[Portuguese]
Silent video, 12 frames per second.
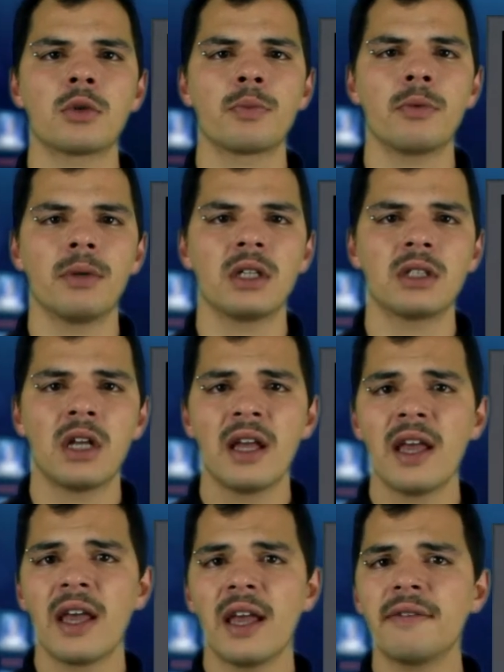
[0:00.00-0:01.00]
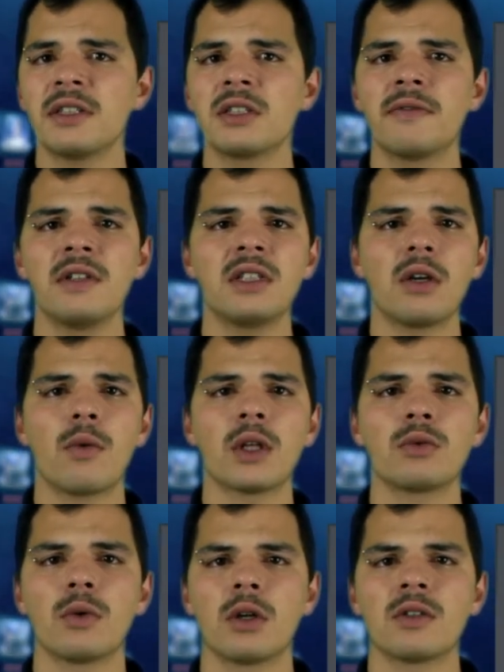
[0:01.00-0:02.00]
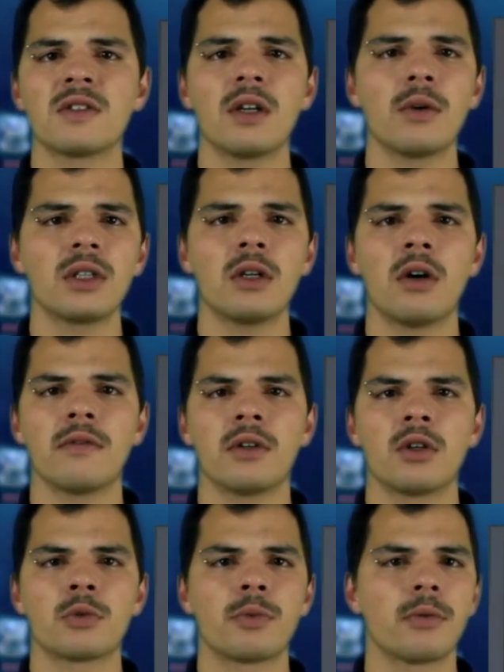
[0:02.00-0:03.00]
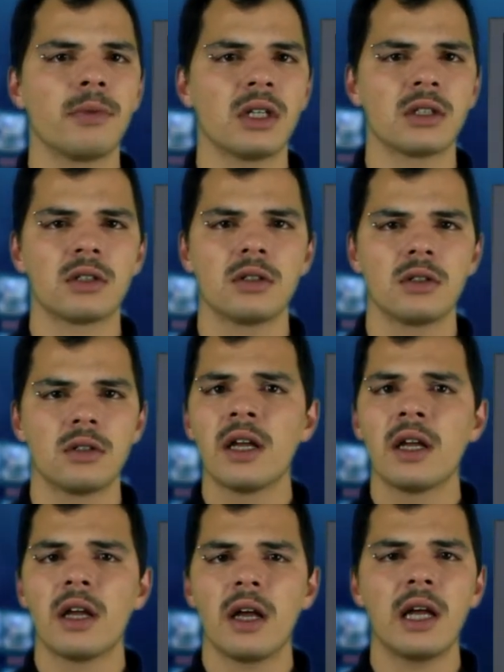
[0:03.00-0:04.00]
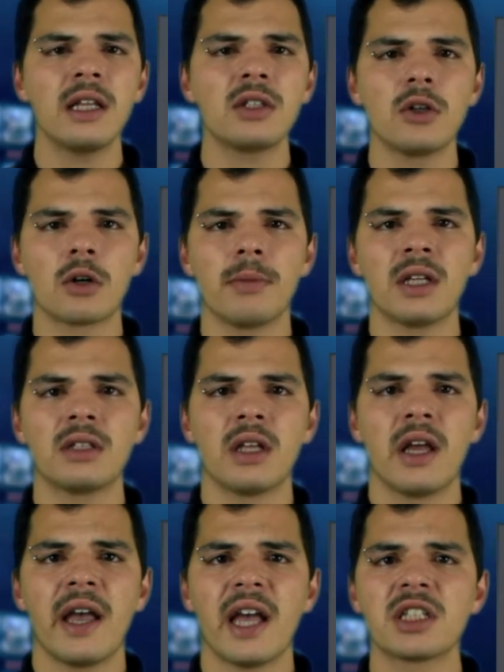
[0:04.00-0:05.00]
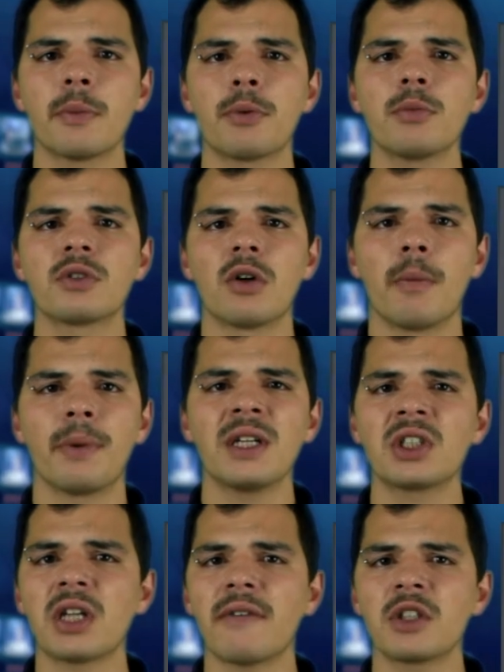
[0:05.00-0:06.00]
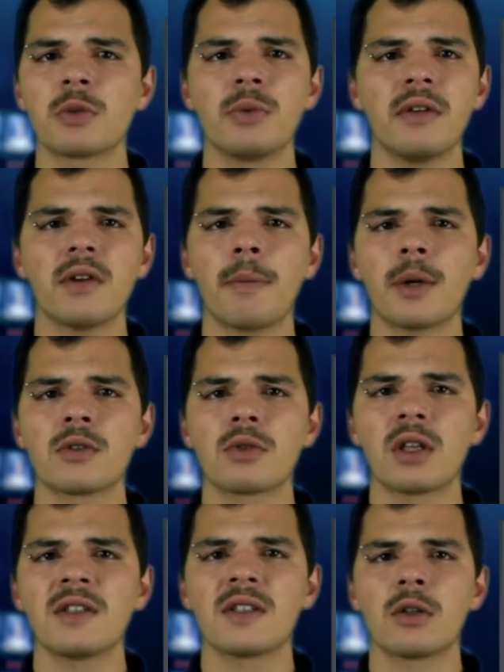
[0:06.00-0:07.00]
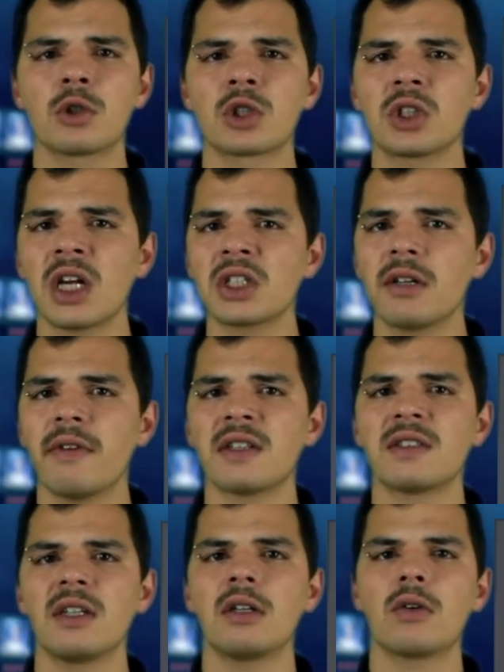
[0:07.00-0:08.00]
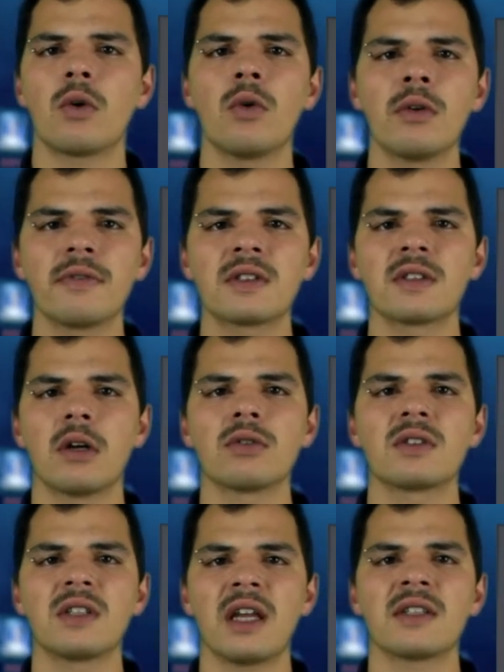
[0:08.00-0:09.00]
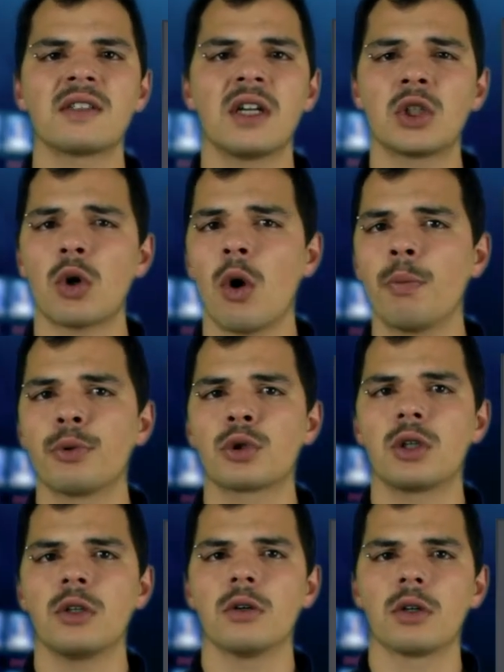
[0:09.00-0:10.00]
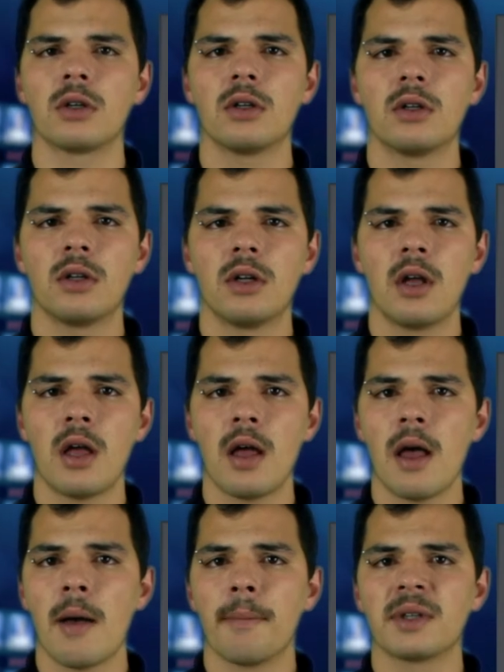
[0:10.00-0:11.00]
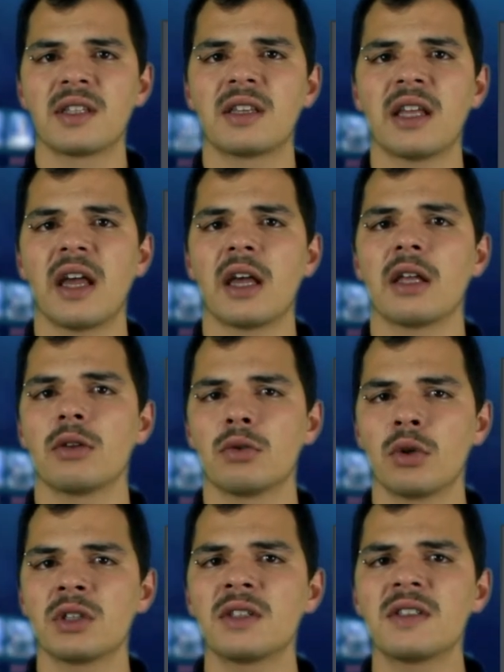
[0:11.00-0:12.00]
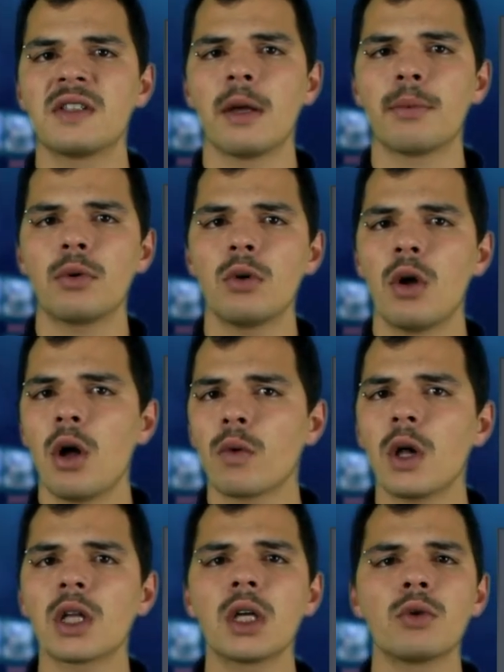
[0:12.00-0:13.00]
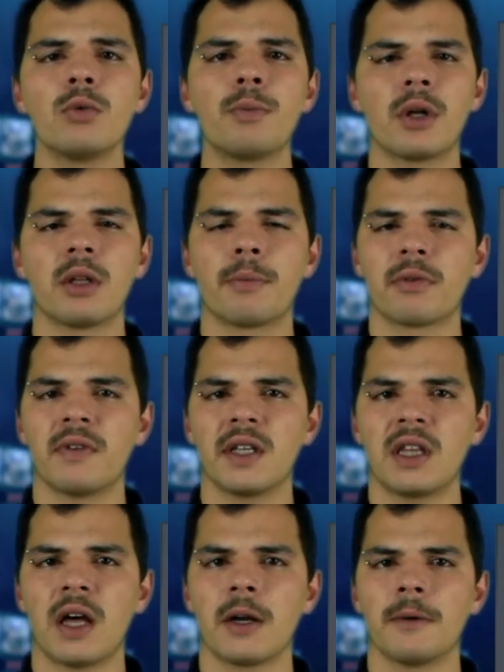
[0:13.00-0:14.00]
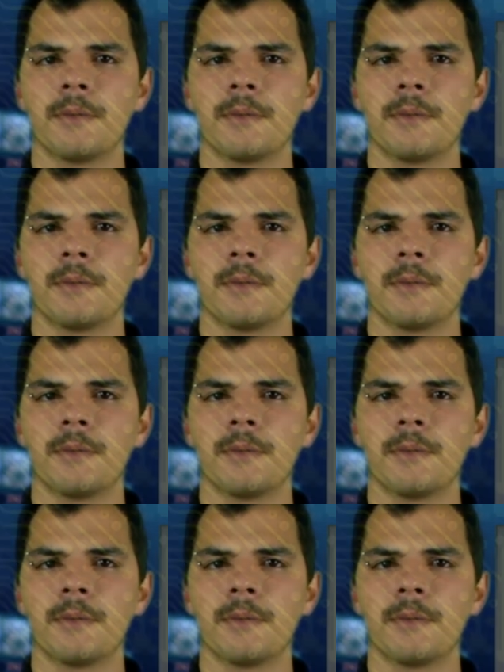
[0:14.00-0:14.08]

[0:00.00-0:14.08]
por mês em vez de 24,59€ por mês. Anteriormente, esta promoção apenas estava disponível para os utilizadores que já estivessem com a versão CS3 ou posterior. Mas até 2 de dezembro, qualquer um pode aproveitar.